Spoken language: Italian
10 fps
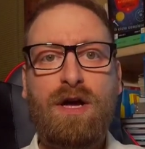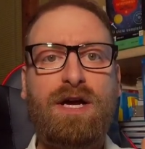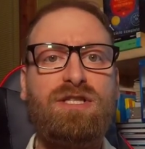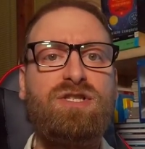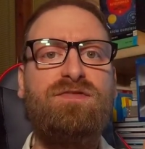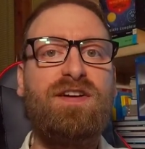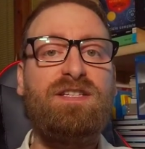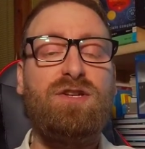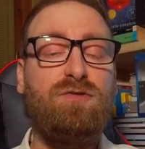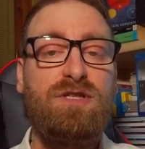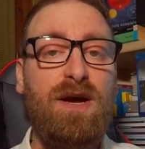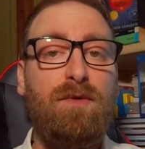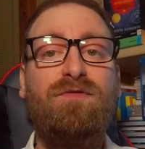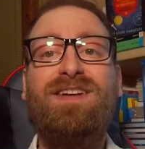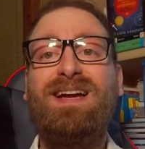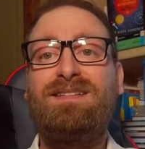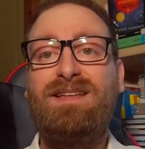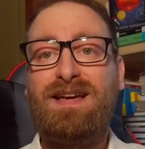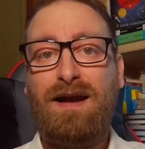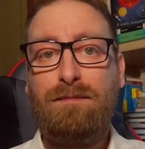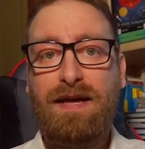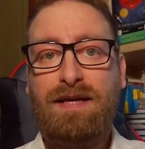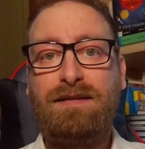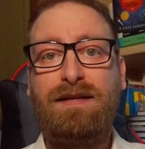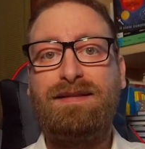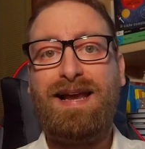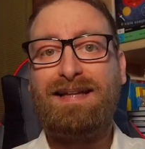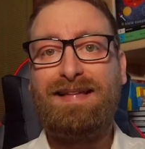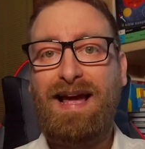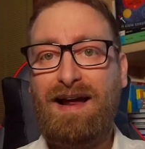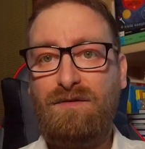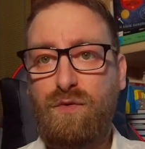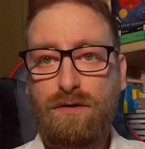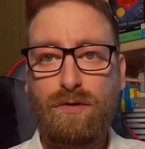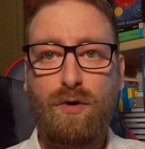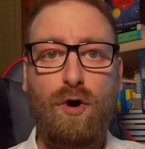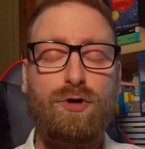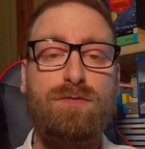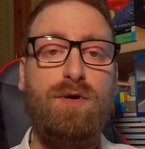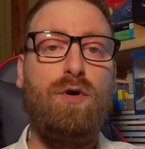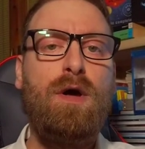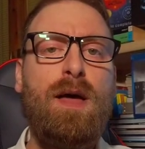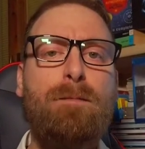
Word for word: che ci sfrecciano diciamo verticalmente dalla Terra al vuoto cosmico